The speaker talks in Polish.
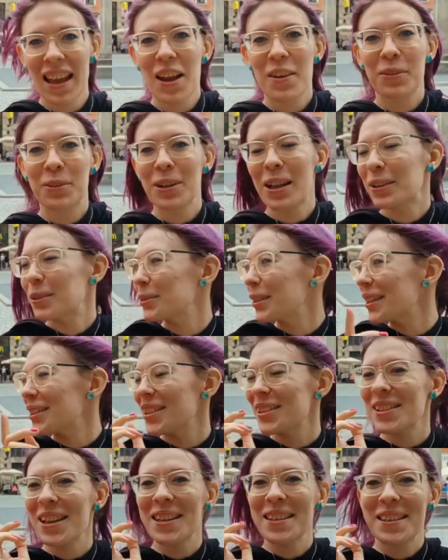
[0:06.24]
W ogóle tutaj
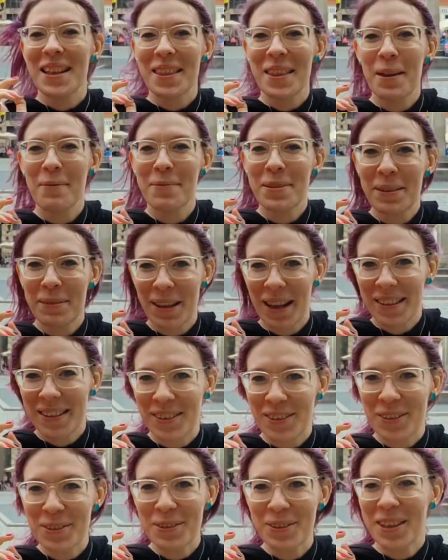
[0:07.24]
siedzieli za nami
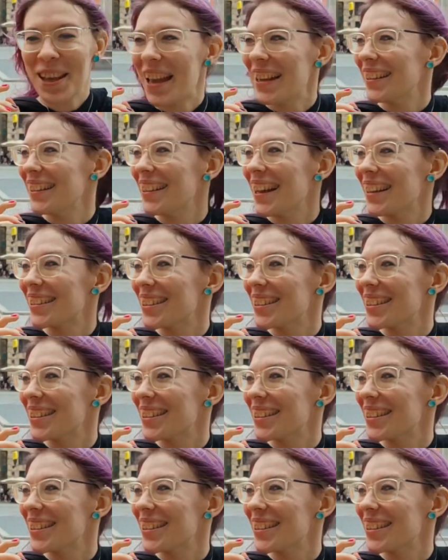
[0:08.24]
jacyś ludzie i jak